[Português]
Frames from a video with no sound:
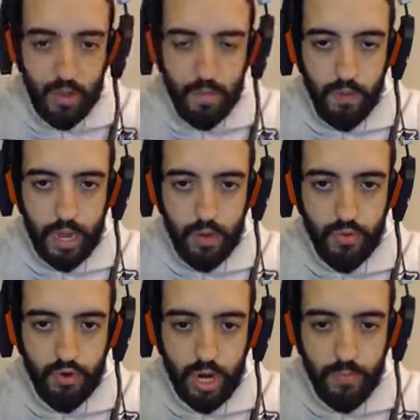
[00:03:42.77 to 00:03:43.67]
Boa,
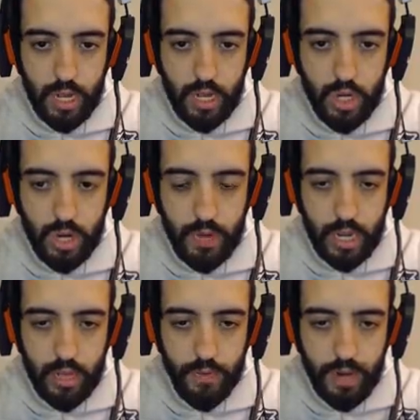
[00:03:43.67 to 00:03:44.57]
garoto, joga por aqui, joga por
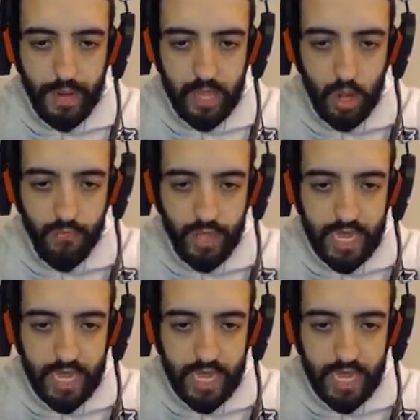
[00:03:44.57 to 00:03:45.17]
aqui. Vamos lá pra top.